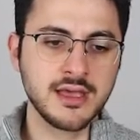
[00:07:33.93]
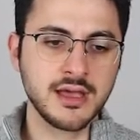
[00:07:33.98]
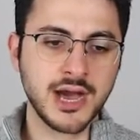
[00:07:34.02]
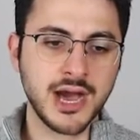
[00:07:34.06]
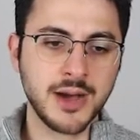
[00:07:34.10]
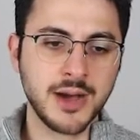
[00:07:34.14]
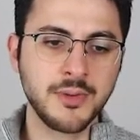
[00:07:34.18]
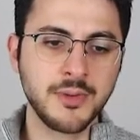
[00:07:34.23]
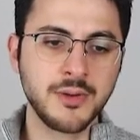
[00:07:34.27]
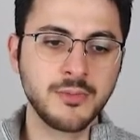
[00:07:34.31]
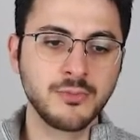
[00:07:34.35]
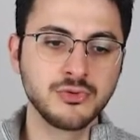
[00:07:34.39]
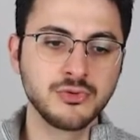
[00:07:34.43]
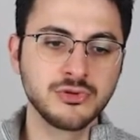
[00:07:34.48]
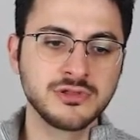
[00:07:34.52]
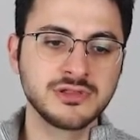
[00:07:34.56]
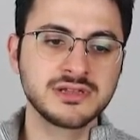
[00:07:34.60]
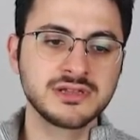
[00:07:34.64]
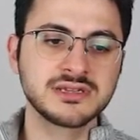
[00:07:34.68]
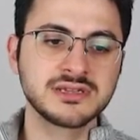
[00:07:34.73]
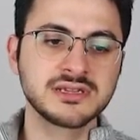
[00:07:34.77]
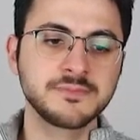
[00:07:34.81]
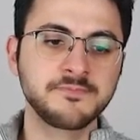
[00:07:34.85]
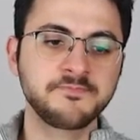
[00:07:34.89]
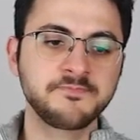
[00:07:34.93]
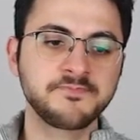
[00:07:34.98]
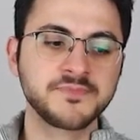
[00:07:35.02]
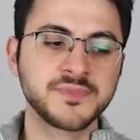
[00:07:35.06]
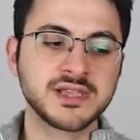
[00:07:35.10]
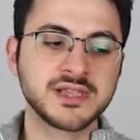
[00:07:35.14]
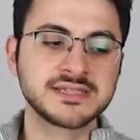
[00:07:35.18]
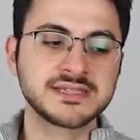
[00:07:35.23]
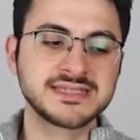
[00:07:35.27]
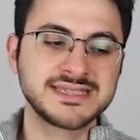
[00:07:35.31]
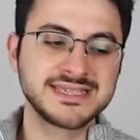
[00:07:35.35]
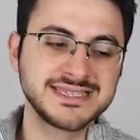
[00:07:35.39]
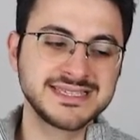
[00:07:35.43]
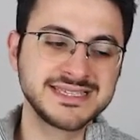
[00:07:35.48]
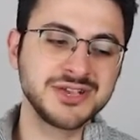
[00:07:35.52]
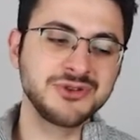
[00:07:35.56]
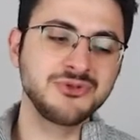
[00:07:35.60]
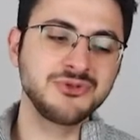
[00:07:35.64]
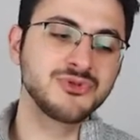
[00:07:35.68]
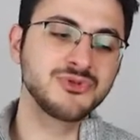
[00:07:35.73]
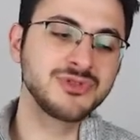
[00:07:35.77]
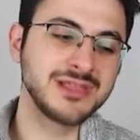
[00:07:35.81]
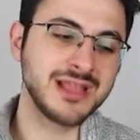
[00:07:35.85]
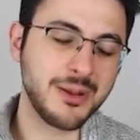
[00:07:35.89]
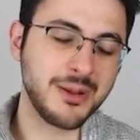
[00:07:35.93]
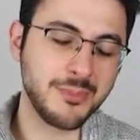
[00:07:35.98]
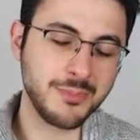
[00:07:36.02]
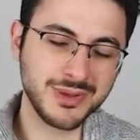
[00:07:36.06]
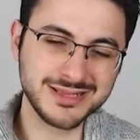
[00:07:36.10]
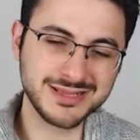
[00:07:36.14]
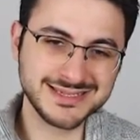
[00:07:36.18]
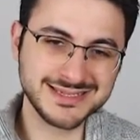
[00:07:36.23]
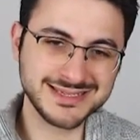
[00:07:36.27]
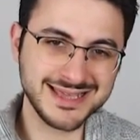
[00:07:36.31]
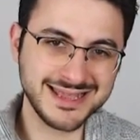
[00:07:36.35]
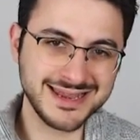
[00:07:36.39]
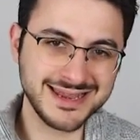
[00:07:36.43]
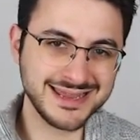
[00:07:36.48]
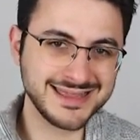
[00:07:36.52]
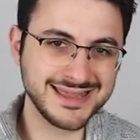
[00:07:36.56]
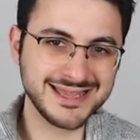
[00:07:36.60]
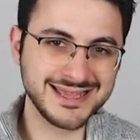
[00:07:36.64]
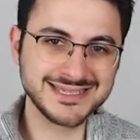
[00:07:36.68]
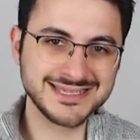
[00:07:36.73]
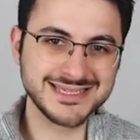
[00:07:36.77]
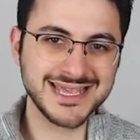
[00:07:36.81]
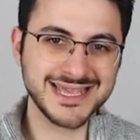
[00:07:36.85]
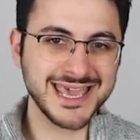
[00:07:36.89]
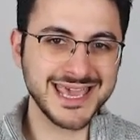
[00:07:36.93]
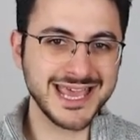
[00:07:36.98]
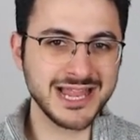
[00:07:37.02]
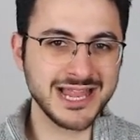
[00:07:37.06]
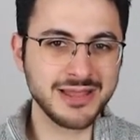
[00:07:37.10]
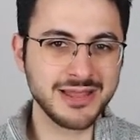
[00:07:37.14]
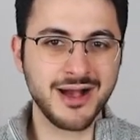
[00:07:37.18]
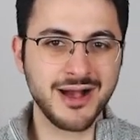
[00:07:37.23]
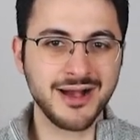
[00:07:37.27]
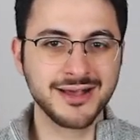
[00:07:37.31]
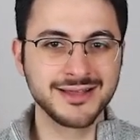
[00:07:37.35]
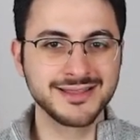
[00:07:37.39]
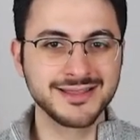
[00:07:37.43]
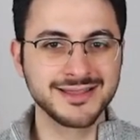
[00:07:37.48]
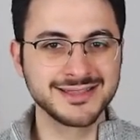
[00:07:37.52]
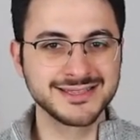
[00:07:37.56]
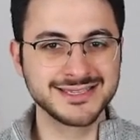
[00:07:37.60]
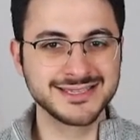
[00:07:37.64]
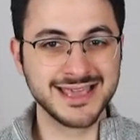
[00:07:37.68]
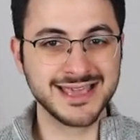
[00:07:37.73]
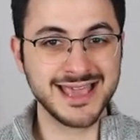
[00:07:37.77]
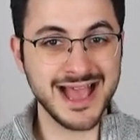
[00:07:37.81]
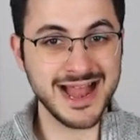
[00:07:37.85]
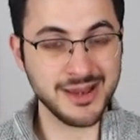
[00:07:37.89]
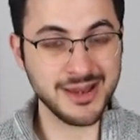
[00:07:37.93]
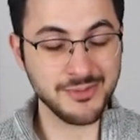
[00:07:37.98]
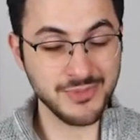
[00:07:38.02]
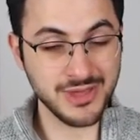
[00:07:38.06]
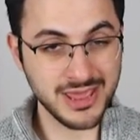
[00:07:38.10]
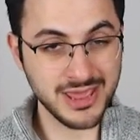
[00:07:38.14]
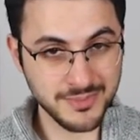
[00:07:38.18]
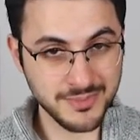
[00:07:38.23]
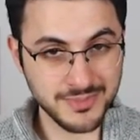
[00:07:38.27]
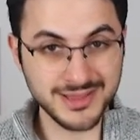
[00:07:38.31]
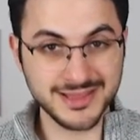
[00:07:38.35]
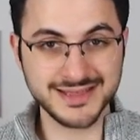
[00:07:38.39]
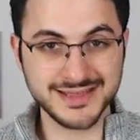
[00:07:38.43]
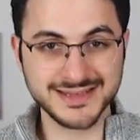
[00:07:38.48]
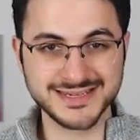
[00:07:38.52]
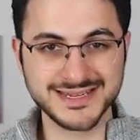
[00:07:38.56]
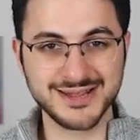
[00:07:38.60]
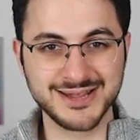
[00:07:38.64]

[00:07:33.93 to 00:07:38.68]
Ama bunları sizin kullanmanız gerektiğinizde kelime aklınıza gelmeyebilir.